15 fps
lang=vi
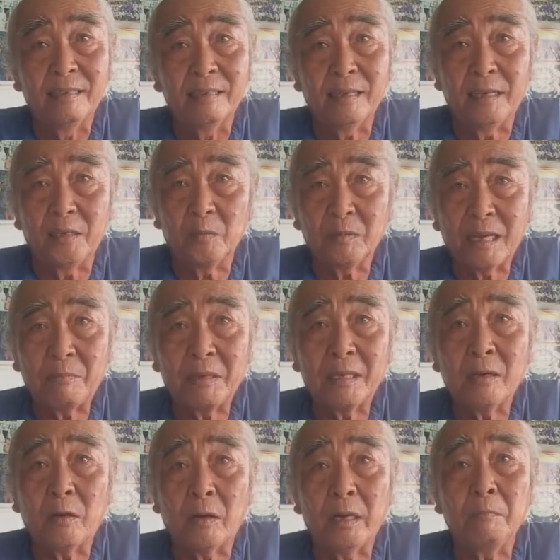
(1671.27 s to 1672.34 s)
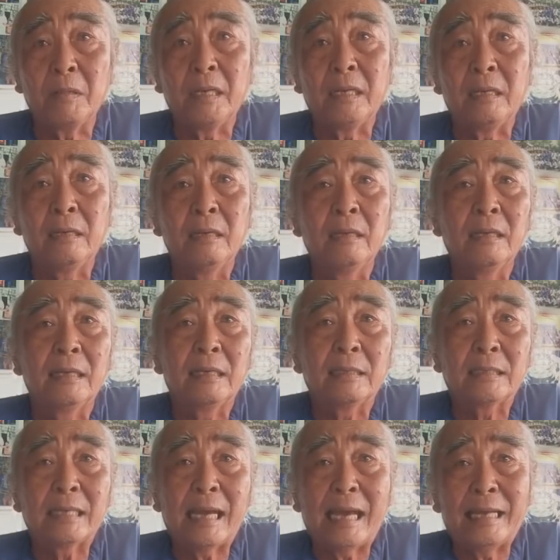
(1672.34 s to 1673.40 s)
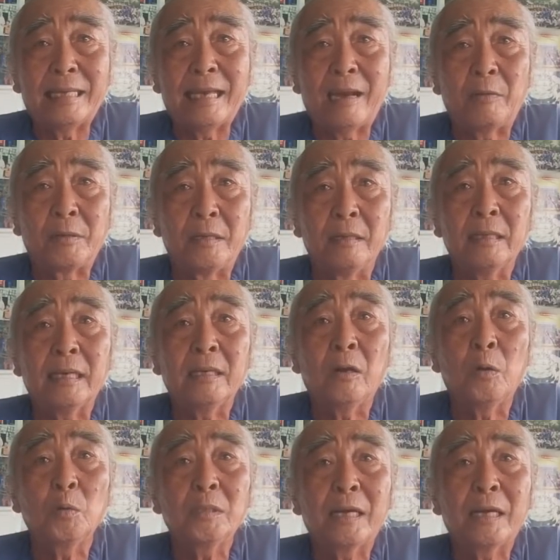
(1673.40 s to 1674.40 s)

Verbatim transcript: thì chúng ta mới khỏi bị xa vào những cái hố